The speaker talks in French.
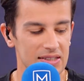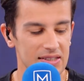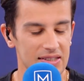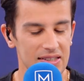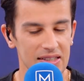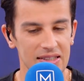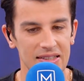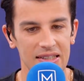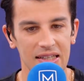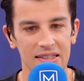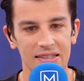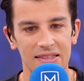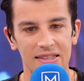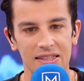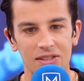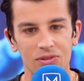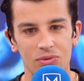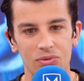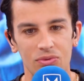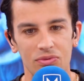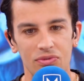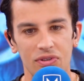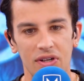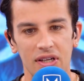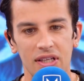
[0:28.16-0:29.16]
C'est à
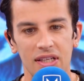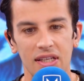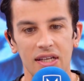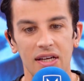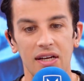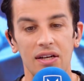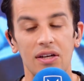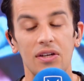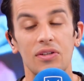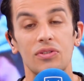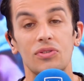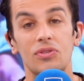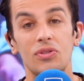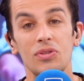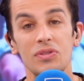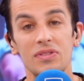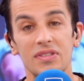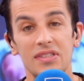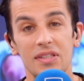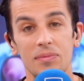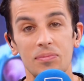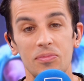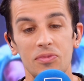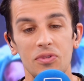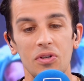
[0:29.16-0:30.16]
découvrir de
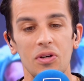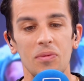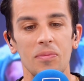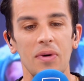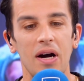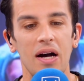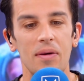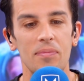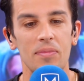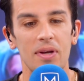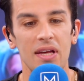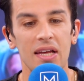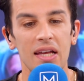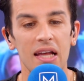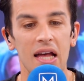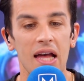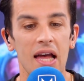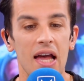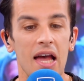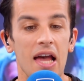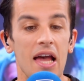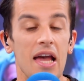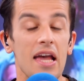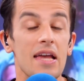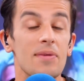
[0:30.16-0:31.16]
septembre à mai.
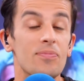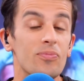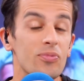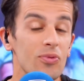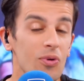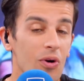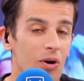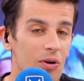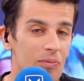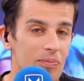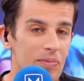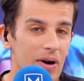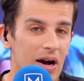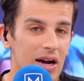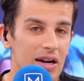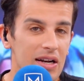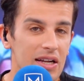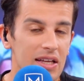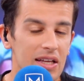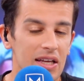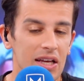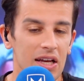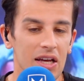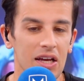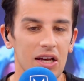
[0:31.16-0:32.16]
Et pour en
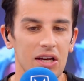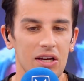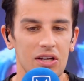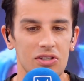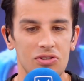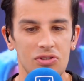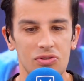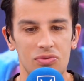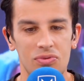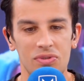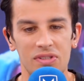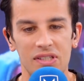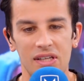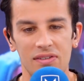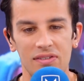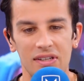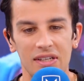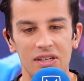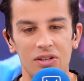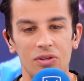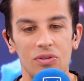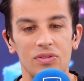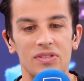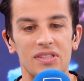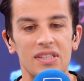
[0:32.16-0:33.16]
parler, je suis
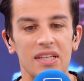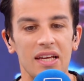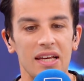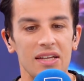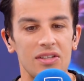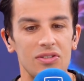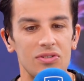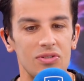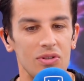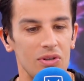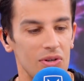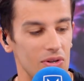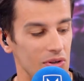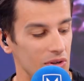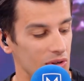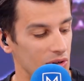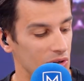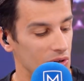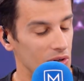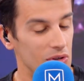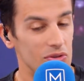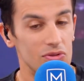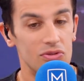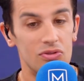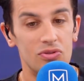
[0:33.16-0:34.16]
avec le
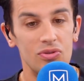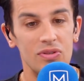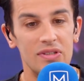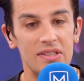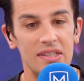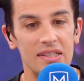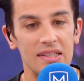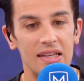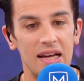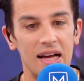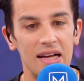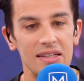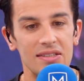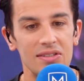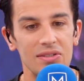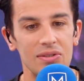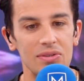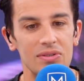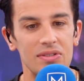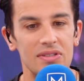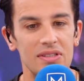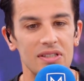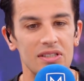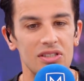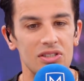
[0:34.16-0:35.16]
directeur du
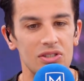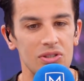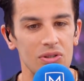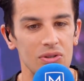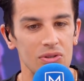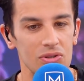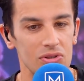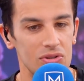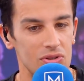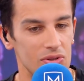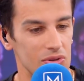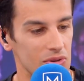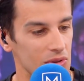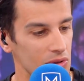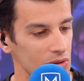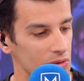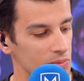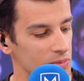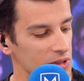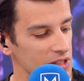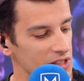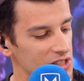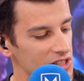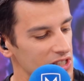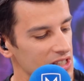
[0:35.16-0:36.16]
théâtre, c'est Georges
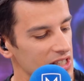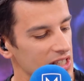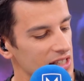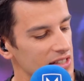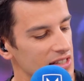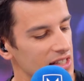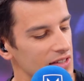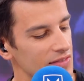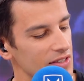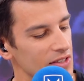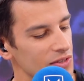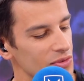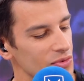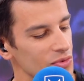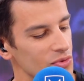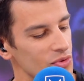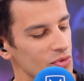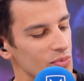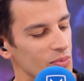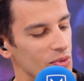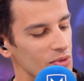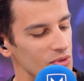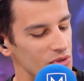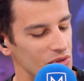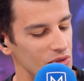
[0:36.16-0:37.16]
Grebitch qui est avec
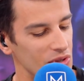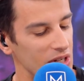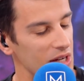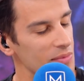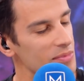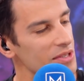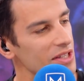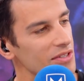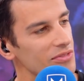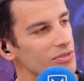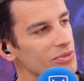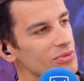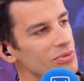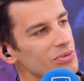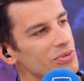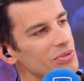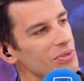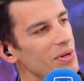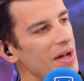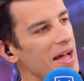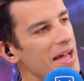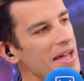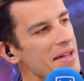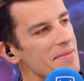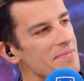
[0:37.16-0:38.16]
nous. Bonjour et bienvenue
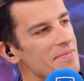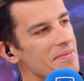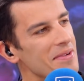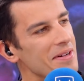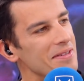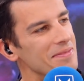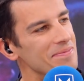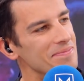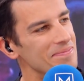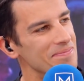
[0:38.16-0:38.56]
sur M.